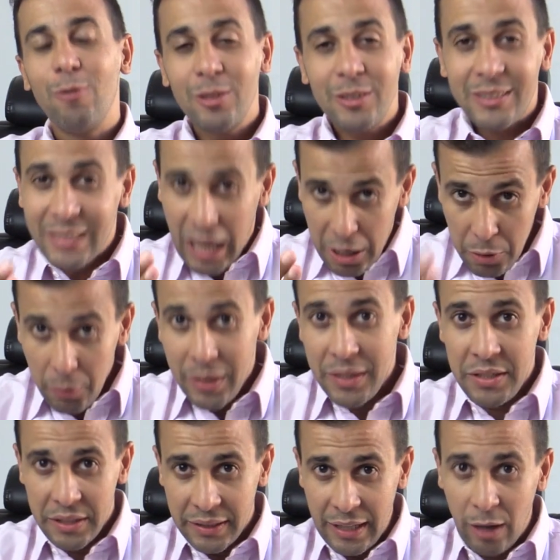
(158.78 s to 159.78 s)
quando saiu o
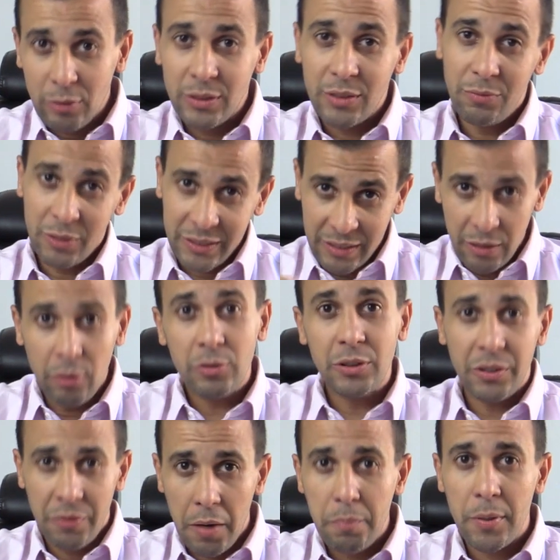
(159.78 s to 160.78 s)
edital, se você não
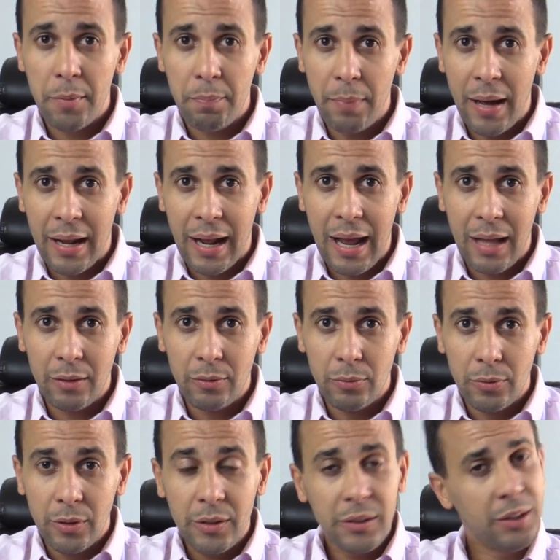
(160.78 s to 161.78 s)
tiver
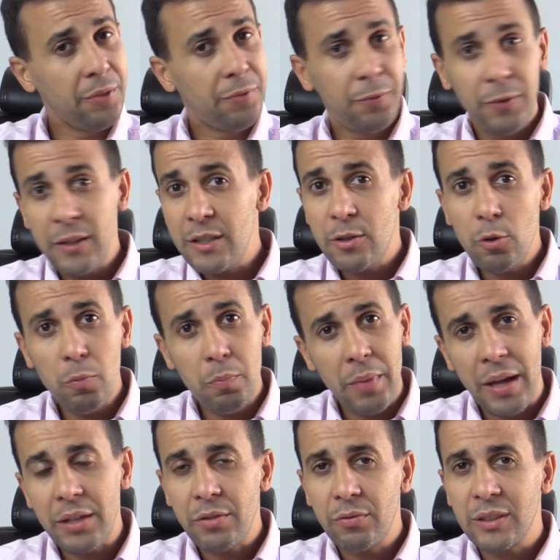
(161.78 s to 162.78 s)
preparado,
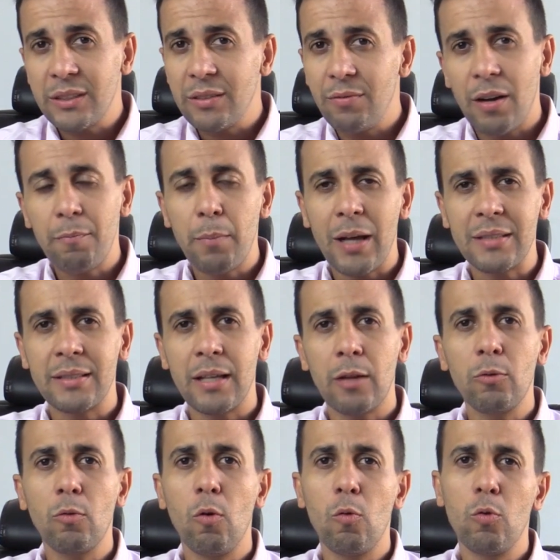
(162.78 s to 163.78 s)
dificilmente você vai passar
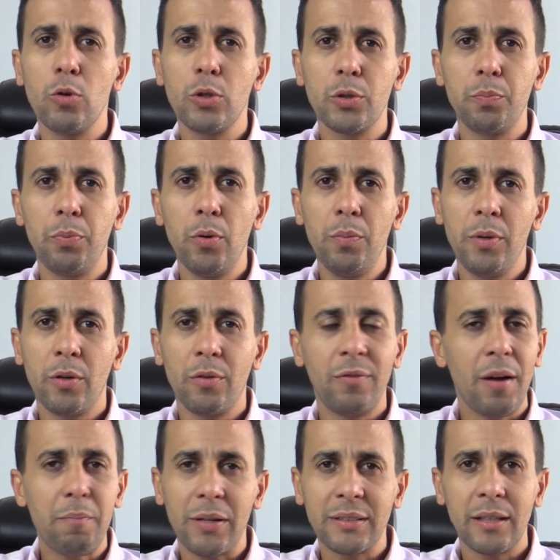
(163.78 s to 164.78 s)
no concurso público,
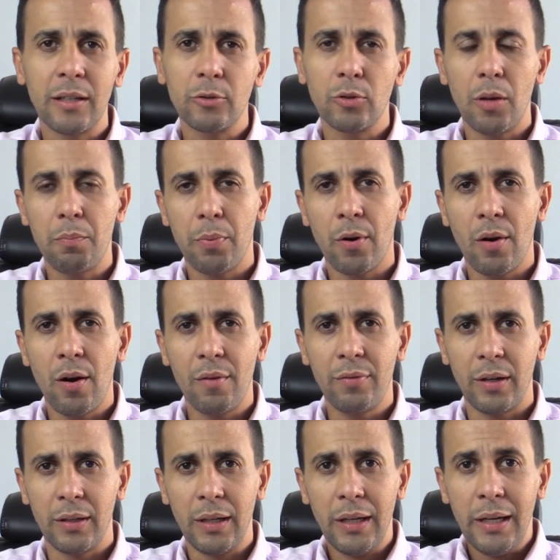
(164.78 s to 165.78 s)
vai passar na sua
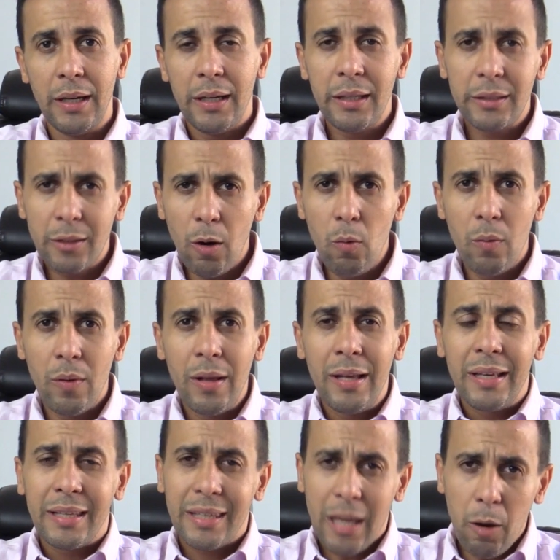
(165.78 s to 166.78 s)
prova. Então,
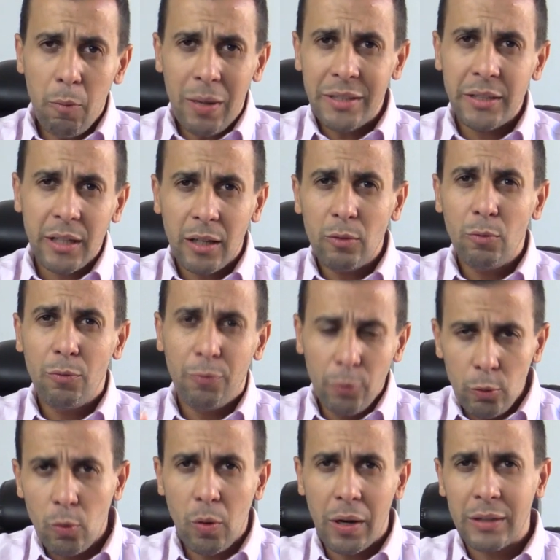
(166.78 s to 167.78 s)
que é uma dica do
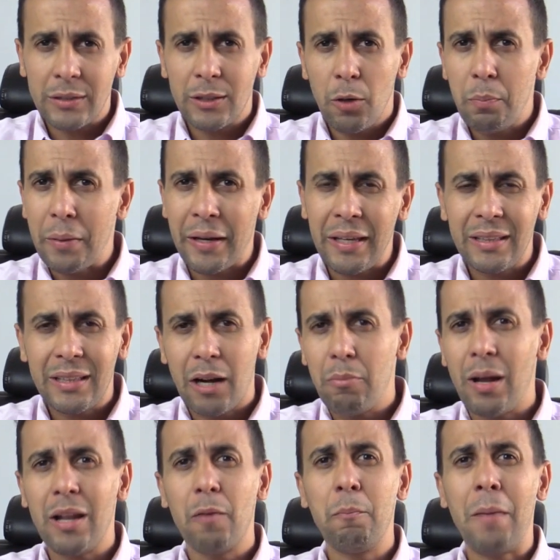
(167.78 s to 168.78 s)
fundo do coração para quem
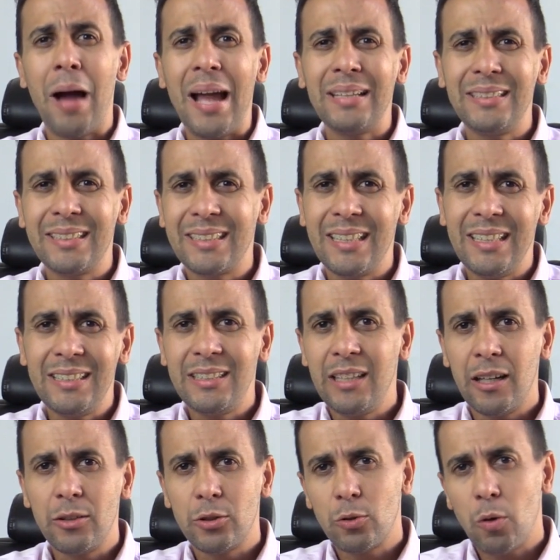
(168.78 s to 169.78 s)
trabalha mais de 15
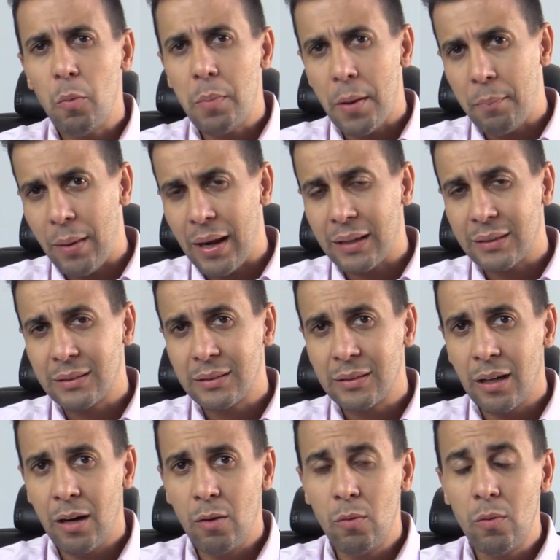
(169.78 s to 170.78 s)
anos com
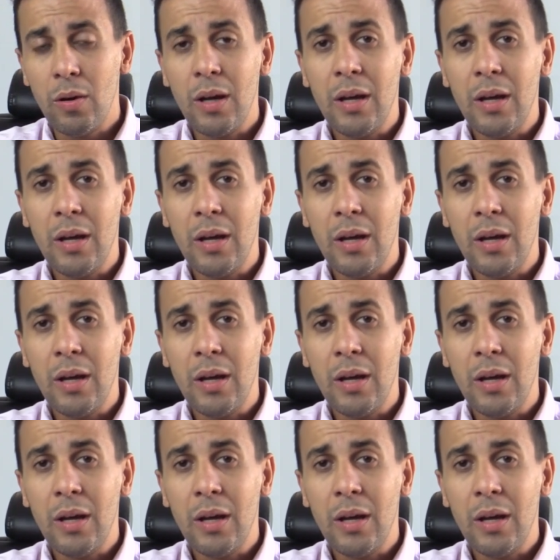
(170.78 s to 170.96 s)
preparação,